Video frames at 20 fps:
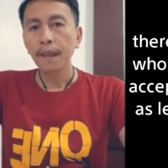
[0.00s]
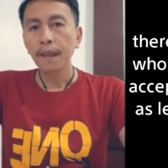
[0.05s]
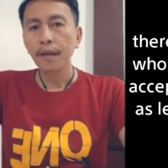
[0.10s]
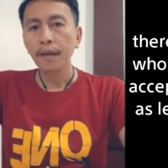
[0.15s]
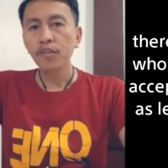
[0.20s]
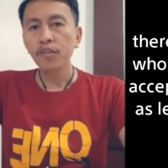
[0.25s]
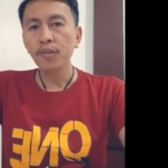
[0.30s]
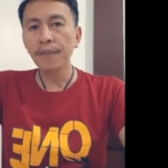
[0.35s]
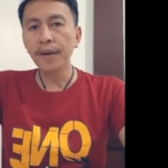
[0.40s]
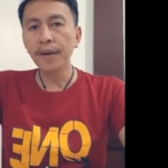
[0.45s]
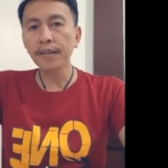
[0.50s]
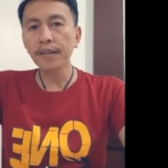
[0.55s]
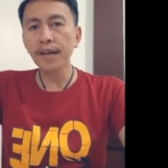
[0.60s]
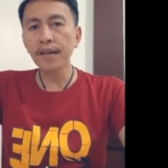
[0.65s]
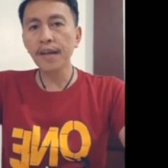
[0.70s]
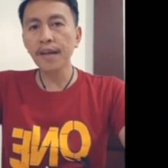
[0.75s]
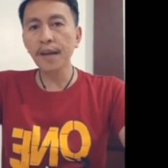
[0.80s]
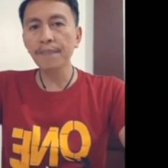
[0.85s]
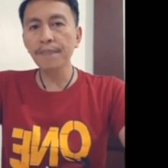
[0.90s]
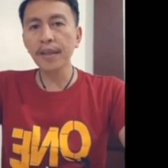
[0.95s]
So pag
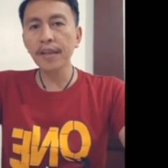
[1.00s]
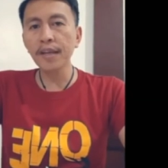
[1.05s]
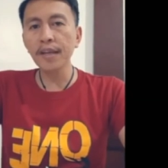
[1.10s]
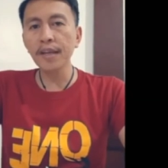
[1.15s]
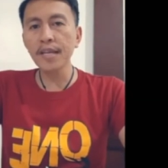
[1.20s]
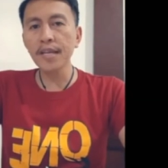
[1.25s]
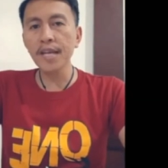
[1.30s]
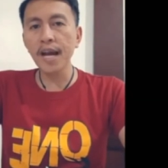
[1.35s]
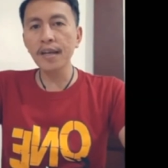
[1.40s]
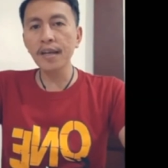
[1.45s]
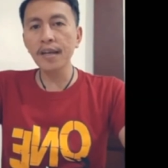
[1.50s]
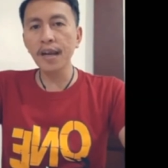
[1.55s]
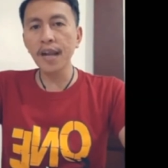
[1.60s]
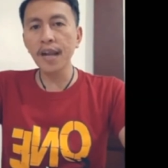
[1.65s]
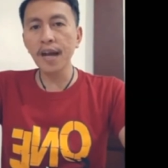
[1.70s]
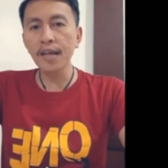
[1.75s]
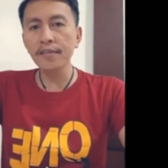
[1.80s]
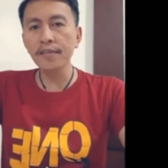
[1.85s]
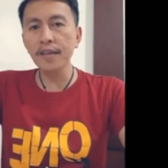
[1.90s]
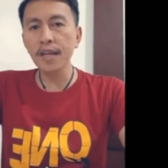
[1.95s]
tinanggap na nila yan,
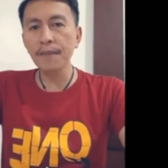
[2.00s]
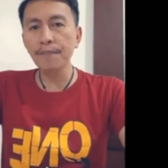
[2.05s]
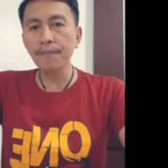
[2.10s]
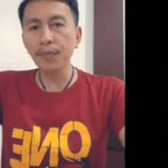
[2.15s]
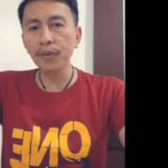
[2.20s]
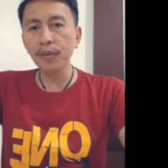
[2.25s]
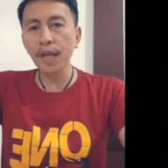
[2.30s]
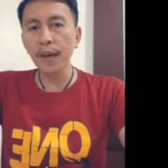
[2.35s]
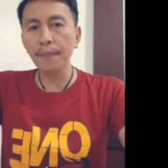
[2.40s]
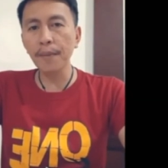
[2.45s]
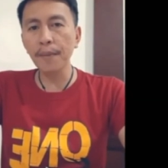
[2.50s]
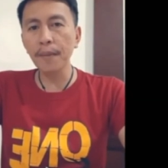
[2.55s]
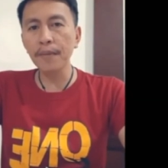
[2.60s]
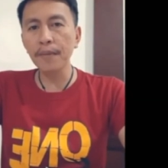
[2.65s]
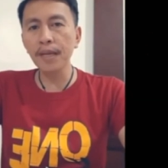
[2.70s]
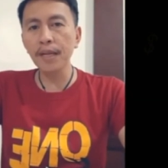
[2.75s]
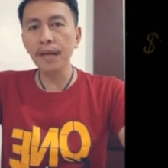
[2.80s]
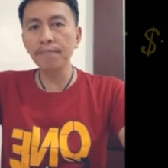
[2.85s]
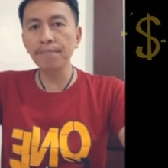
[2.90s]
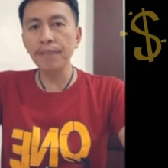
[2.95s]
ala, sige, put up
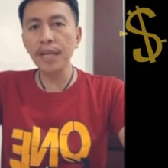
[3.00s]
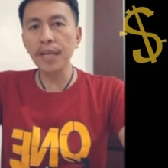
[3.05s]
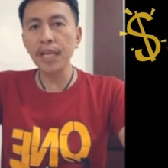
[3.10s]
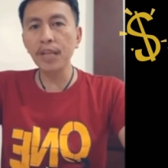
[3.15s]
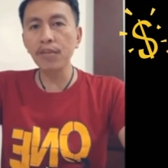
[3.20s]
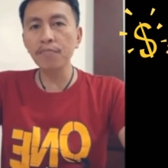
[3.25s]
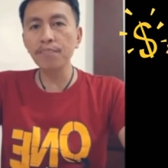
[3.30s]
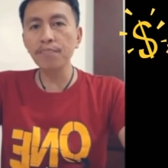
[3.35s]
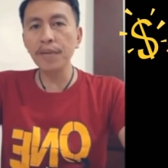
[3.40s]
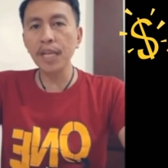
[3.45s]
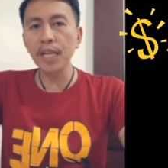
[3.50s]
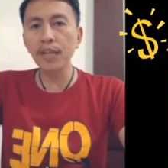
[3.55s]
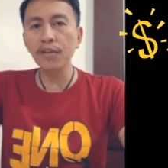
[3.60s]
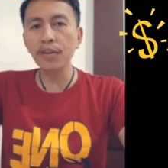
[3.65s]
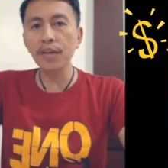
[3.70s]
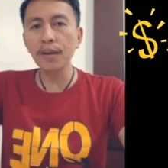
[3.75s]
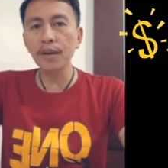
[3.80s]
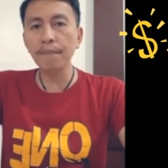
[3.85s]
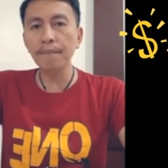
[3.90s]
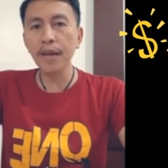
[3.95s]
kami ng
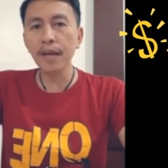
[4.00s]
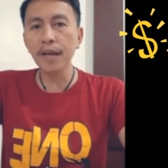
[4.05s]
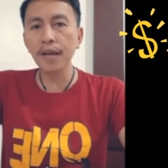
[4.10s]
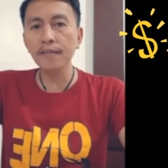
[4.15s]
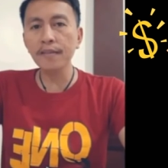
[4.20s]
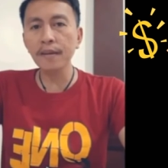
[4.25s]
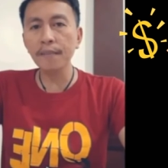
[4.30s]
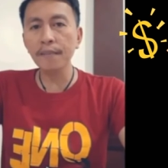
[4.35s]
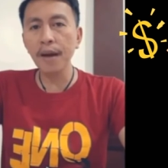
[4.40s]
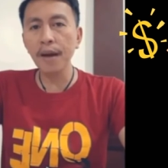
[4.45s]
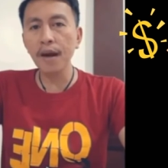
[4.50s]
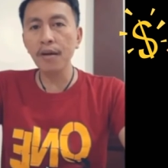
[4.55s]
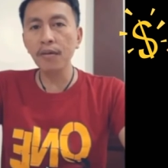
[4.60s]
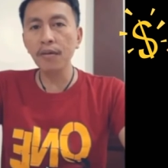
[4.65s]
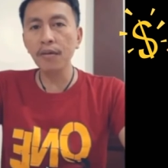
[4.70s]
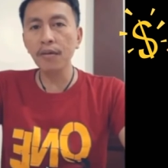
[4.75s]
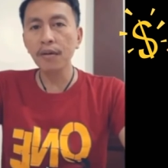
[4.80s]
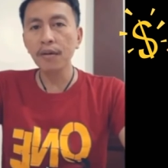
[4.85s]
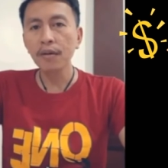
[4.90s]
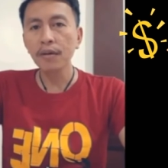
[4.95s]
billion-billion na pera sa
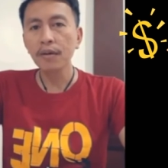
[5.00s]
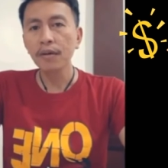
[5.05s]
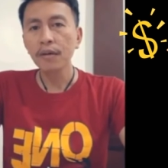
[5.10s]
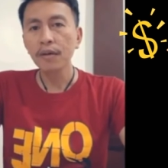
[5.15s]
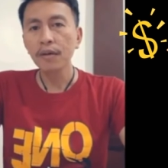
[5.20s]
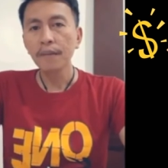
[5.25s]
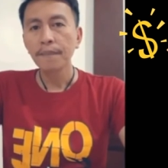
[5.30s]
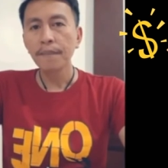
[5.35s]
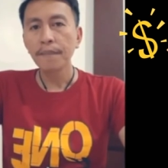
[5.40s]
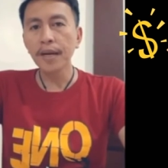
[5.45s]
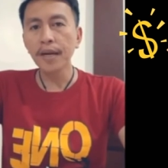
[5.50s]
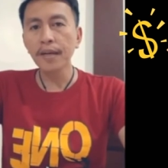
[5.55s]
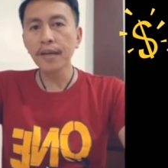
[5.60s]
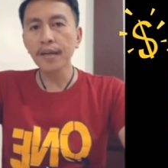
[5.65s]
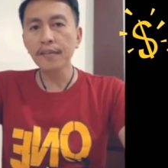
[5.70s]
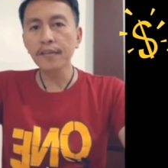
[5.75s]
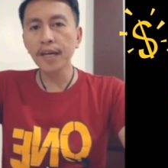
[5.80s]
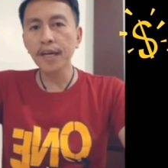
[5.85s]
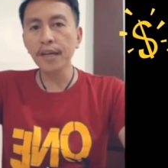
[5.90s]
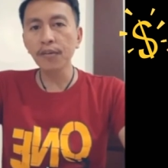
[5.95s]
bangko para
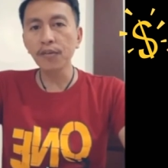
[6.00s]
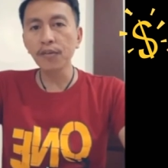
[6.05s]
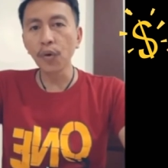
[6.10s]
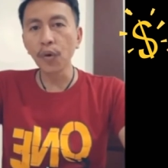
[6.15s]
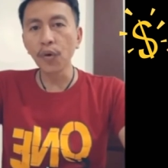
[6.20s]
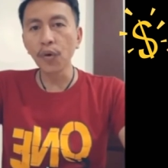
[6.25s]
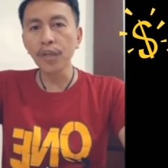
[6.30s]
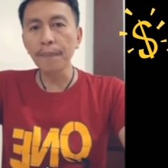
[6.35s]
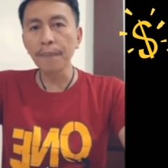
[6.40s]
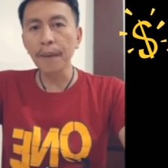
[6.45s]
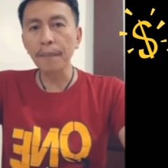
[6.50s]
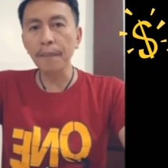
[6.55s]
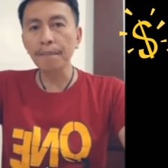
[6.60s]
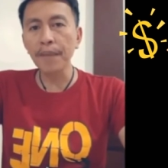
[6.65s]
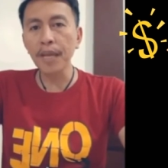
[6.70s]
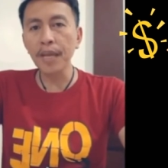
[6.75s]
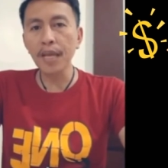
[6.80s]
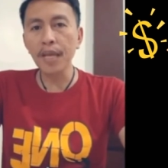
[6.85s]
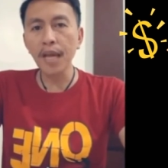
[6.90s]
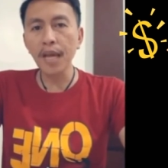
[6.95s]
nang sa ganun, doon na
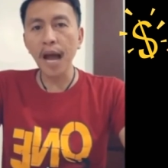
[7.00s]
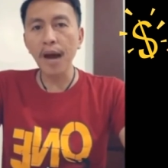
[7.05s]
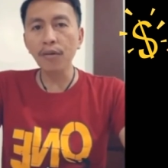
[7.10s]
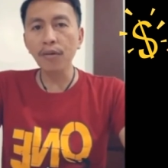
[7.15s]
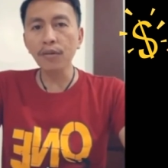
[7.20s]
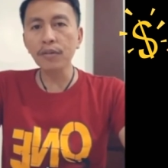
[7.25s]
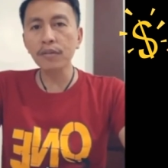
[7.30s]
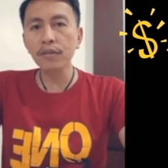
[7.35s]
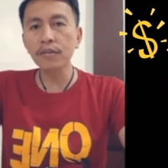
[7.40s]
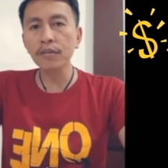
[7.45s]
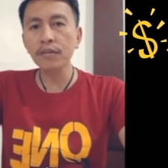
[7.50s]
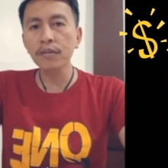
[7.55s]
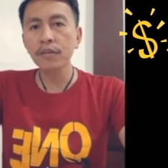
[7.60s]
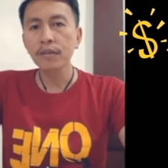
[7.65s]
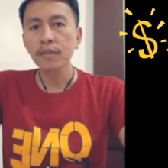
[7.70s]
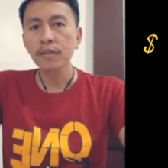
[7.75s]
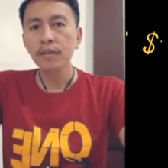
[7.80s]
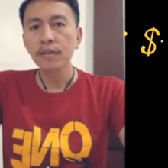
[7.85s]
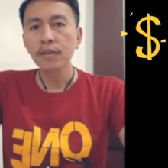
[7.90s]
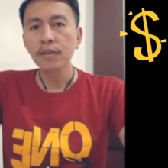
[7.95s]
pag-pay out,
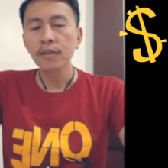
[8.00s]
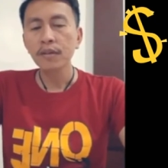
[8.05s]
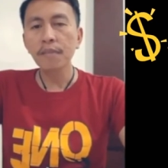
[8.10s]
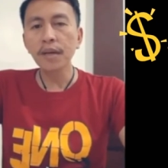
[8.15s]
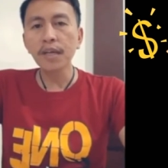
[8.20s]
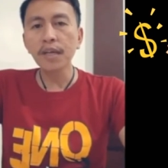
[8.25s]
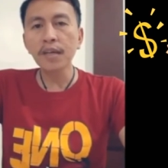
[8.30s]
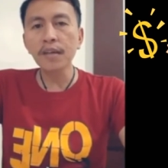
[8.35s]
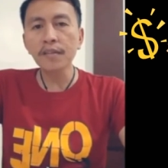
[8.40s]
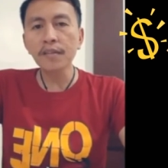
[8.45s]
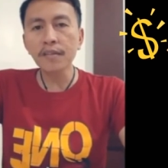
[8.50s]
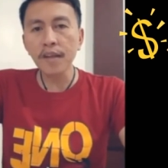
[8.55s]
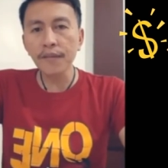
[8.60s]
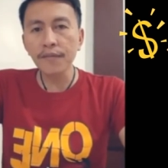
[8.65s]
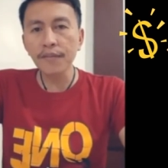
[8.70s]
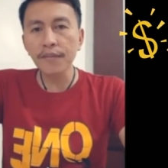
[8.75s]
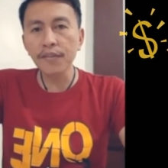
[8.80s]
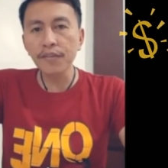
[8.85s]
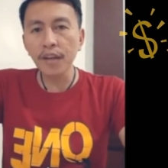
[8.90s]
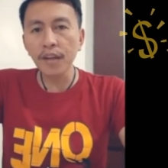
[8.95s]
magiging
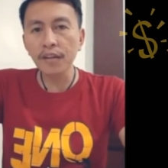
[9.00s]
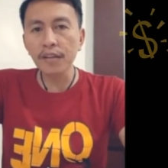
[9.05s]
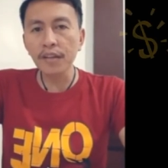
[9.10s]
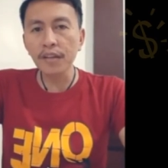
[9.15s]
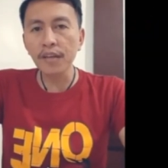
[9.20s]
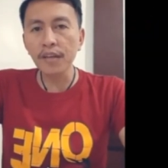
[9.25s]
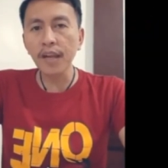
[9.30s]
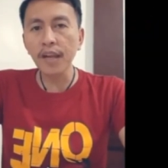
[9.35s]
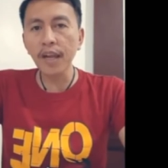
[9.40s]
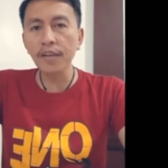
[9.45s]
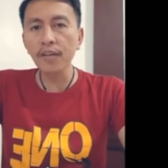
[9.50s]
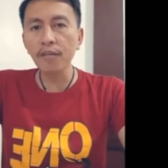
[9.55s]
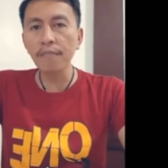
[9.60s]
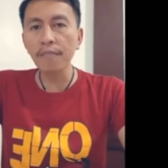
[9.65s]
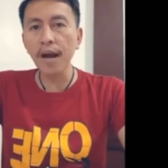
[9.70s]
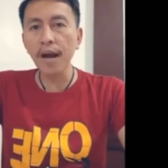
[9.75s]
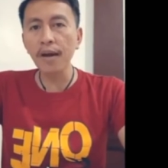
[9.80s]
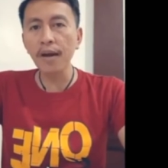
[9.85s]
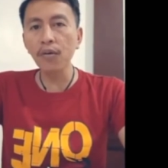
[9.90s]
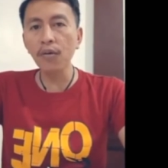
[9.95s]
service center na lang yung
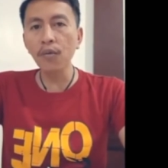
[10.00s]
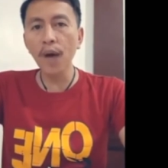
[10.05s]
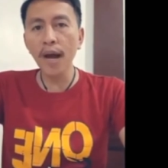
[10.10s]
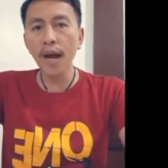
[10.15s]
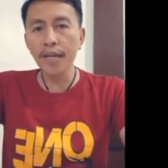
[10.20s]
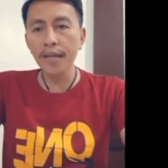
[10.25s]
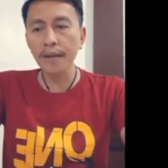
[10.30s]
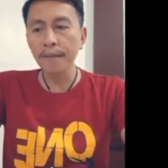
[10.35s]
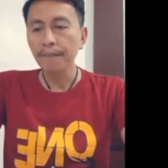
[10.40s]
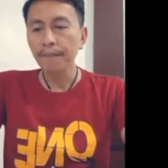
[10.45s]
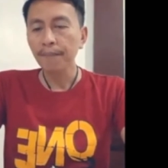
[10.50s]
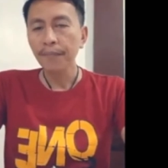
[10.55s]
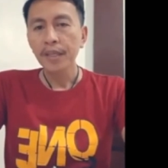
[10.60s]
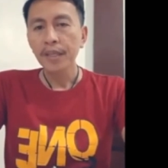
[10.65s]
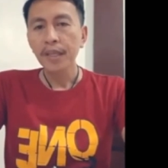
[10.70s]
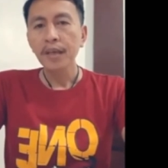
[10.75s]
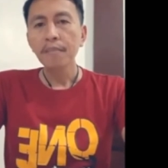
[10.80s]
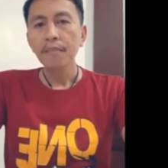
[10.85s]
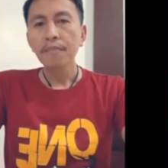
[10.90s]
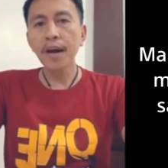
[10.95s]
bangko. Why?
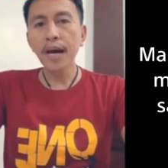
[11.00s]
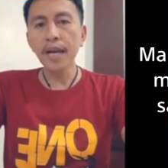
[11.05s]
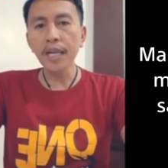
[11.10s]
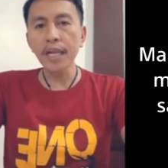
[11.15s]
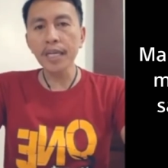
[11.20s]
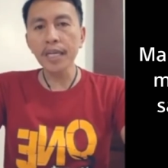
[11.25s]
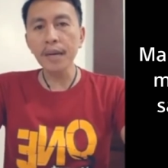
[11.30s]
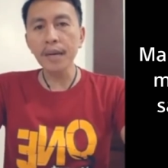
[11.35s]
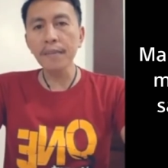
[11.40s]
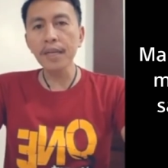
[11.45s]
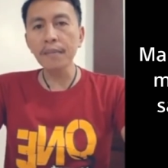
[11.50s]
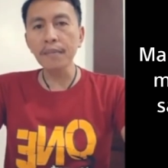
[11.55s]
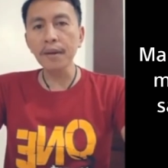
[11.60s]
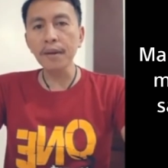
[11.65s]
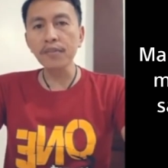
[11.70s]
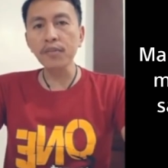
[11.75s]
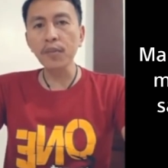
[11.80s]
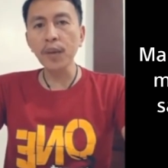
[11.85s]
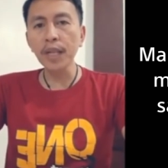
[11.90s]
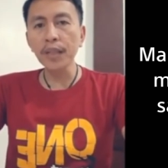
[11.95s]
Mahalin ka man na
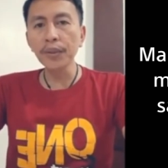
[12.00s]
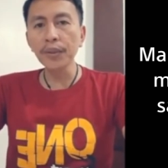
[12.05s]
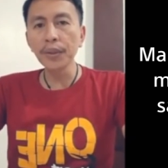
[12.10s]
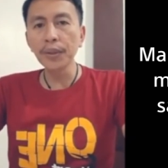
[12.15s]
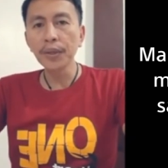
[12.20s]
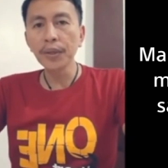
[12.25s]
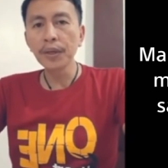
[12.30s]
magsweldo.